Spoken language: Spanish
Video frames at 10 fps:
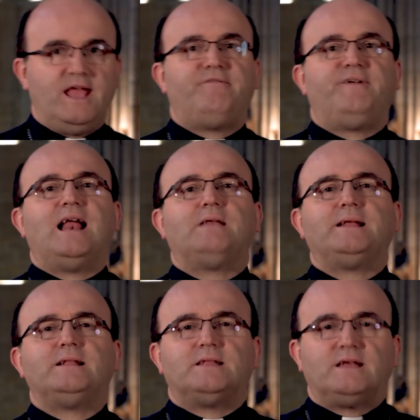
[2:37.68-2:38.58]
y
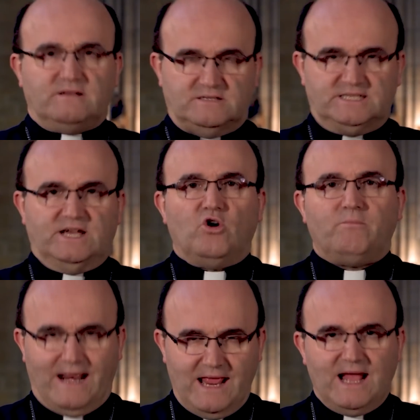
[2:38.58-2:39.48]
finalmente llegó
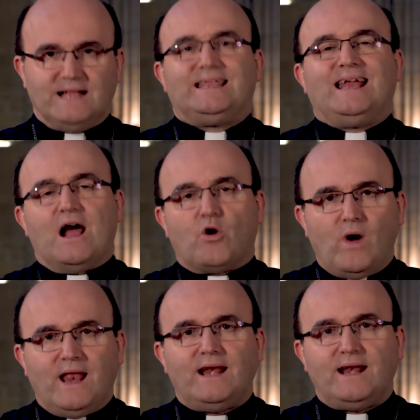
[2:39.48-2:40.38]
María, de la
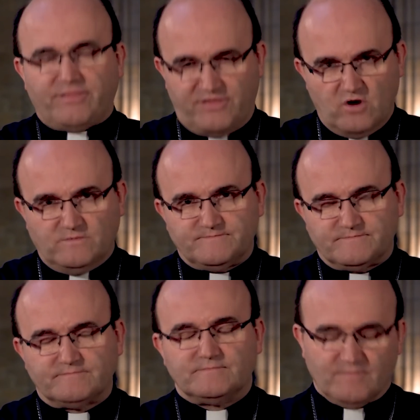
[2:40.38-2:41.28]
cual nació
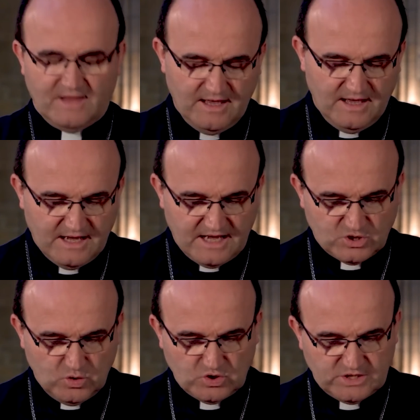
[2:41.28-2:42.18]

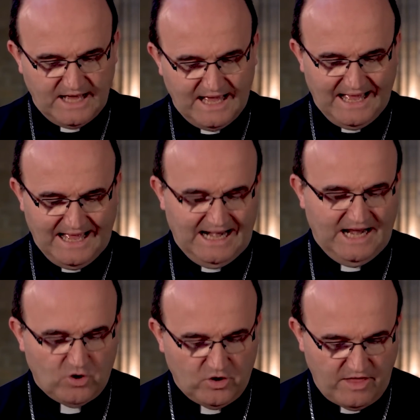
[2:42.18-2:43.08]
Jesús
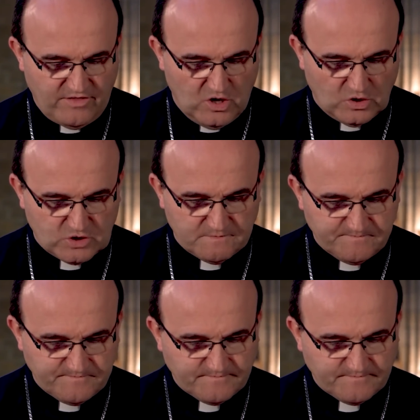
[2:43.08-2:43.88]
el Hijo de Dios.